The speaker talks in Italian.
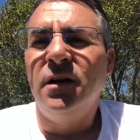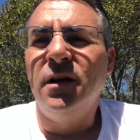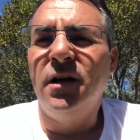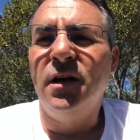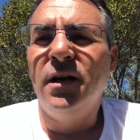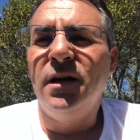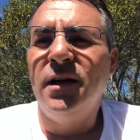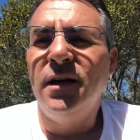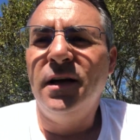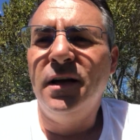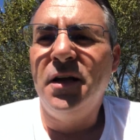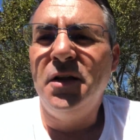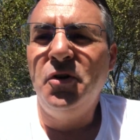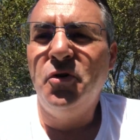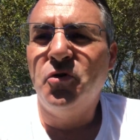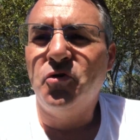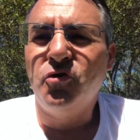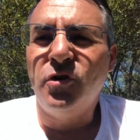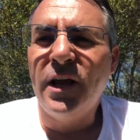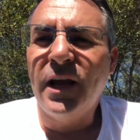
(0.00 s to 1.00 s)
eh,
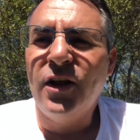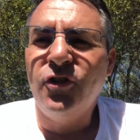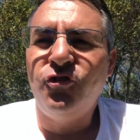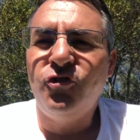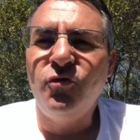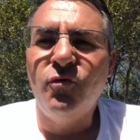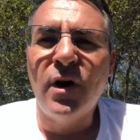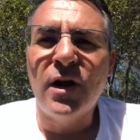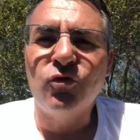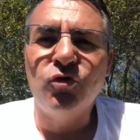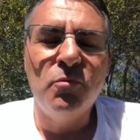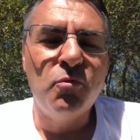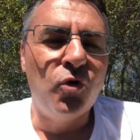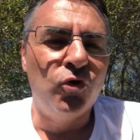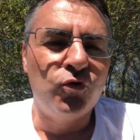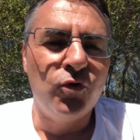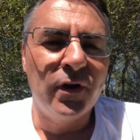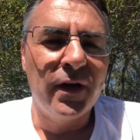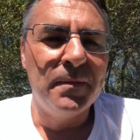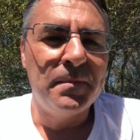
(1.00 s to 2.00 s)
io non è che ci guardo
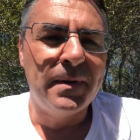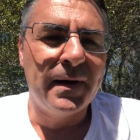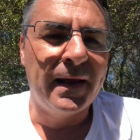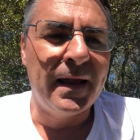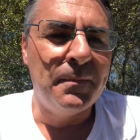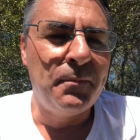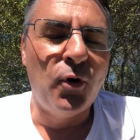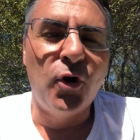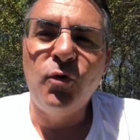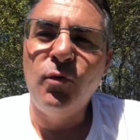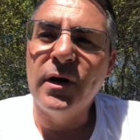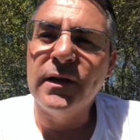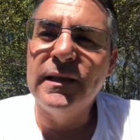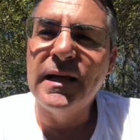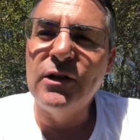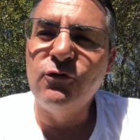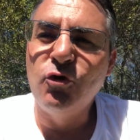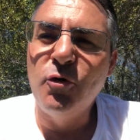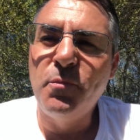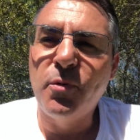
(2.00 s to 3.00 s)
molto anche perché poi
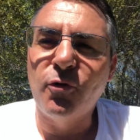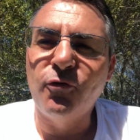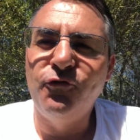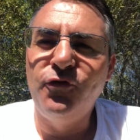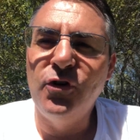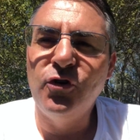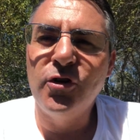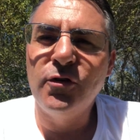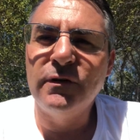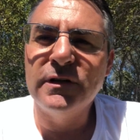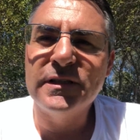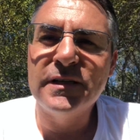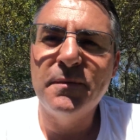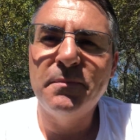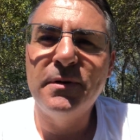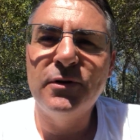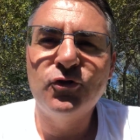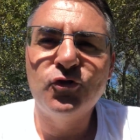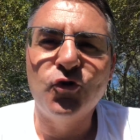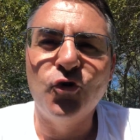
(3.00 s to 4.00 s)
guardando il profilo di questa
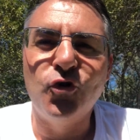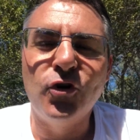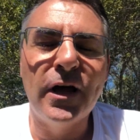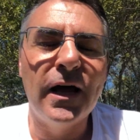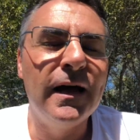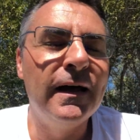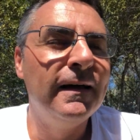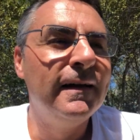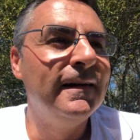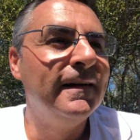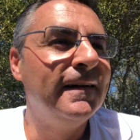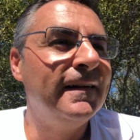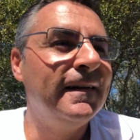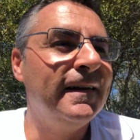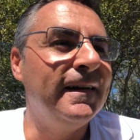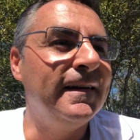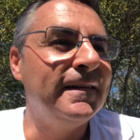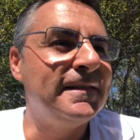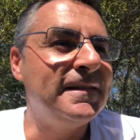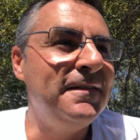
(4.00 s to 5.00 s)
persona
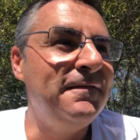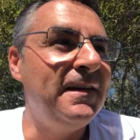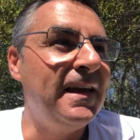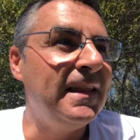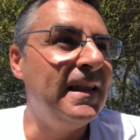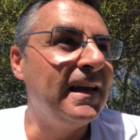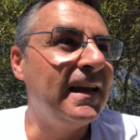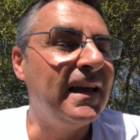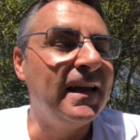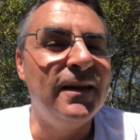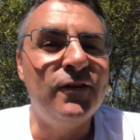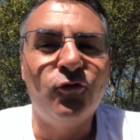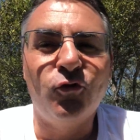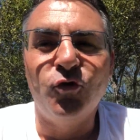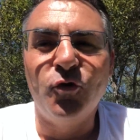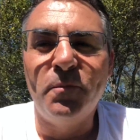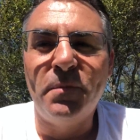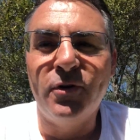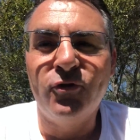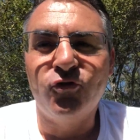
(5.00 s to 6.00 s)
eh, si vede che
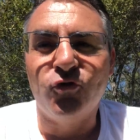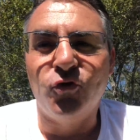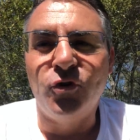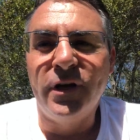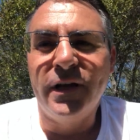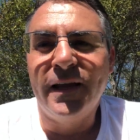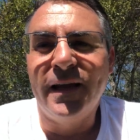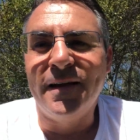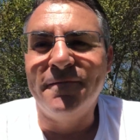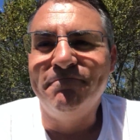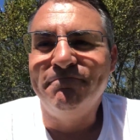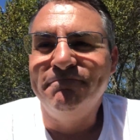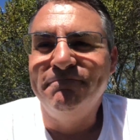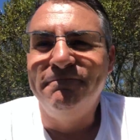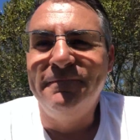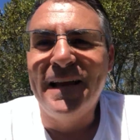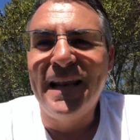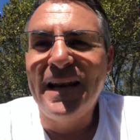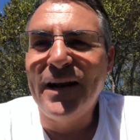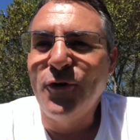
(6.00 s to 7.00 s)
sono persone che
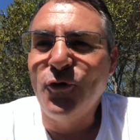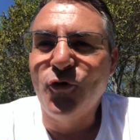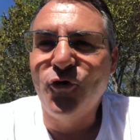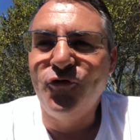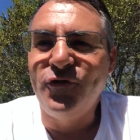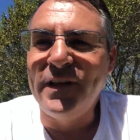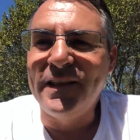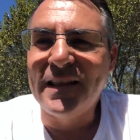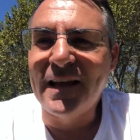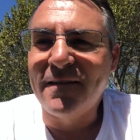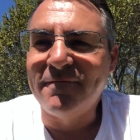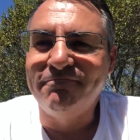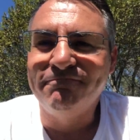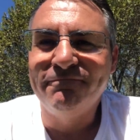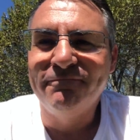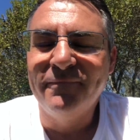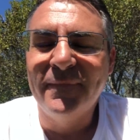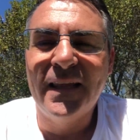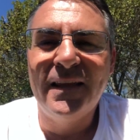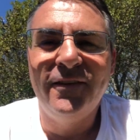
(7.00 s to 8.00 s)
nella loro vita
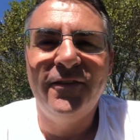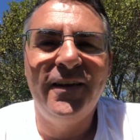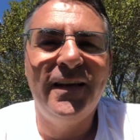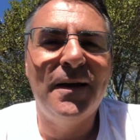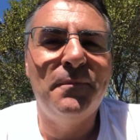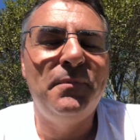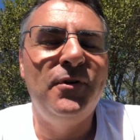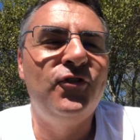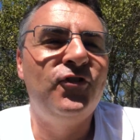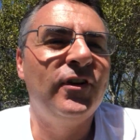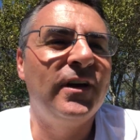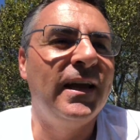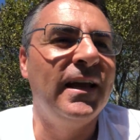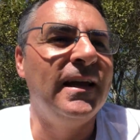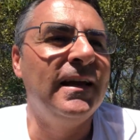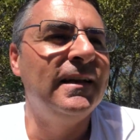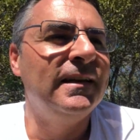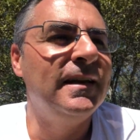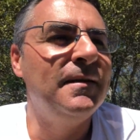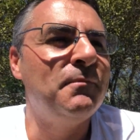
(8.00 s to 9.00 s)
si capisce
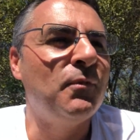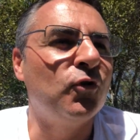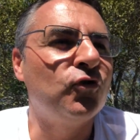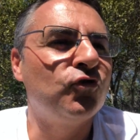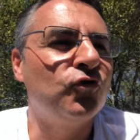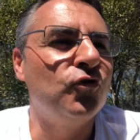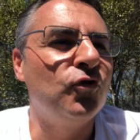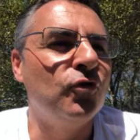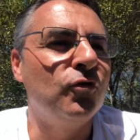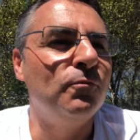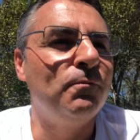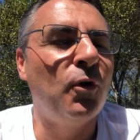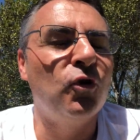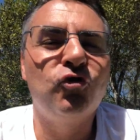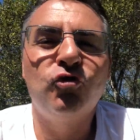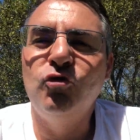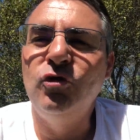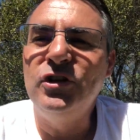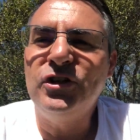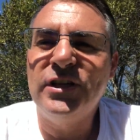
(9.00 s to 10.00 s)
che ne possono,
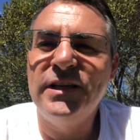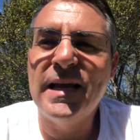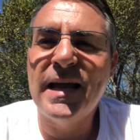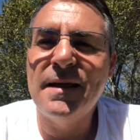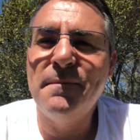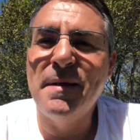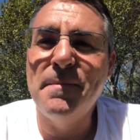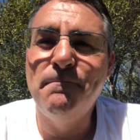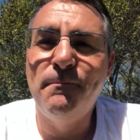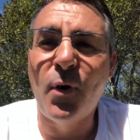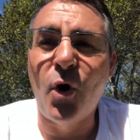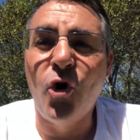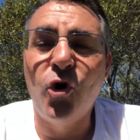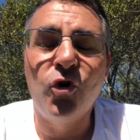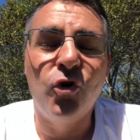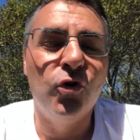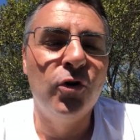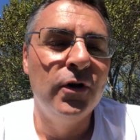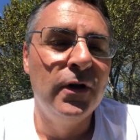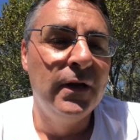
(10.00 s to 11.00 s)
possono insegnare ben
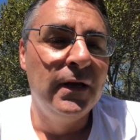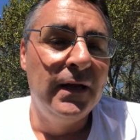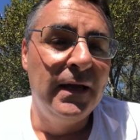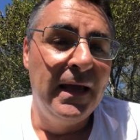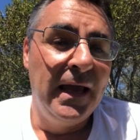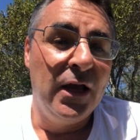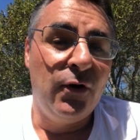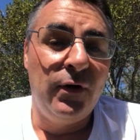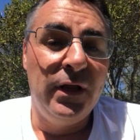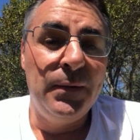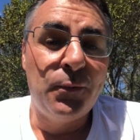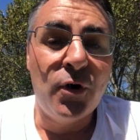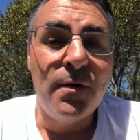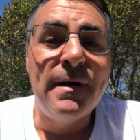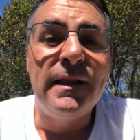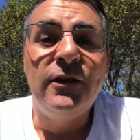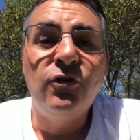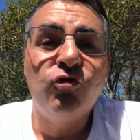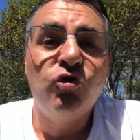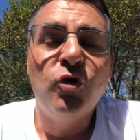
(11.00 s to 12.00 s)
poco e quindi
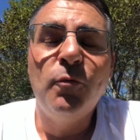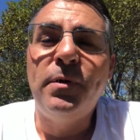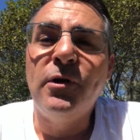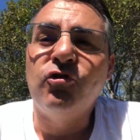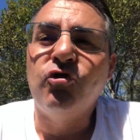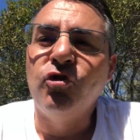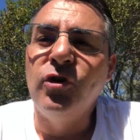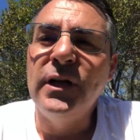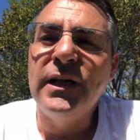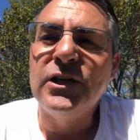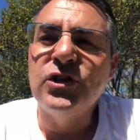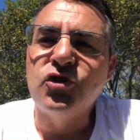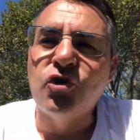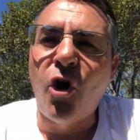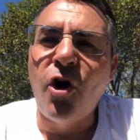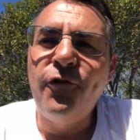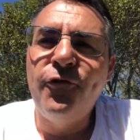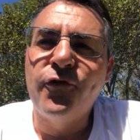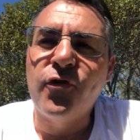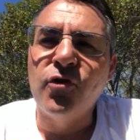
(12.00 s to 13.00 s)
probabilmente sono persone che
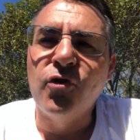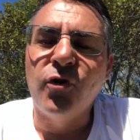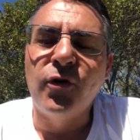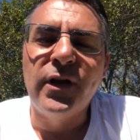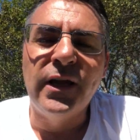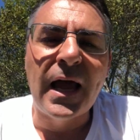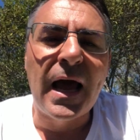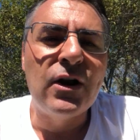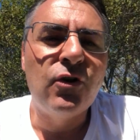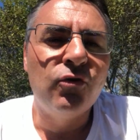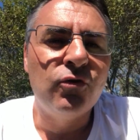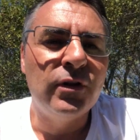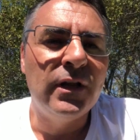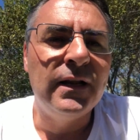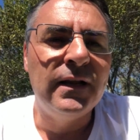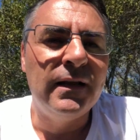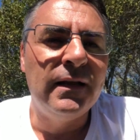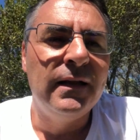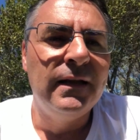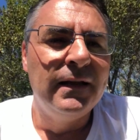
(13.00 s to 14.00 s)
soffrono, che hanno
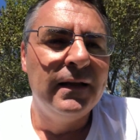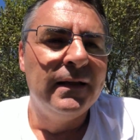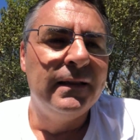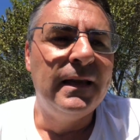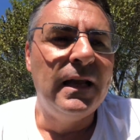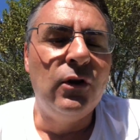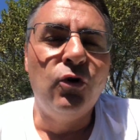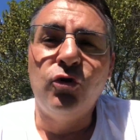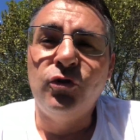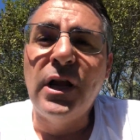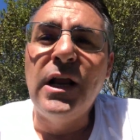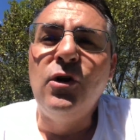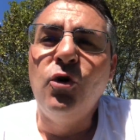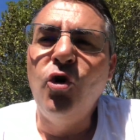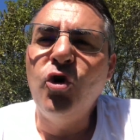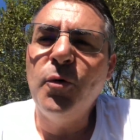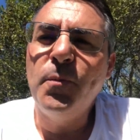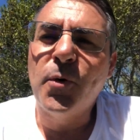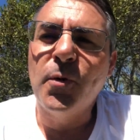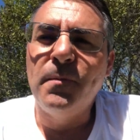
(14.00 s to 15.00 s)
delle, dei, lo, dei
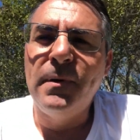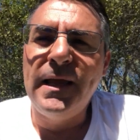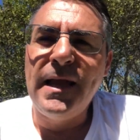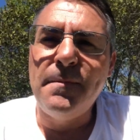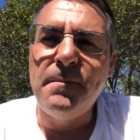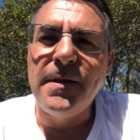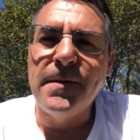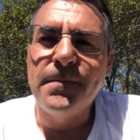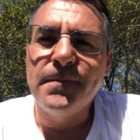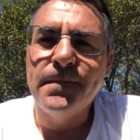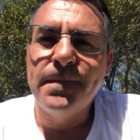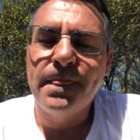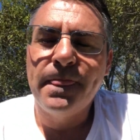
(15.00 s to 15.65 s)
loro problemi,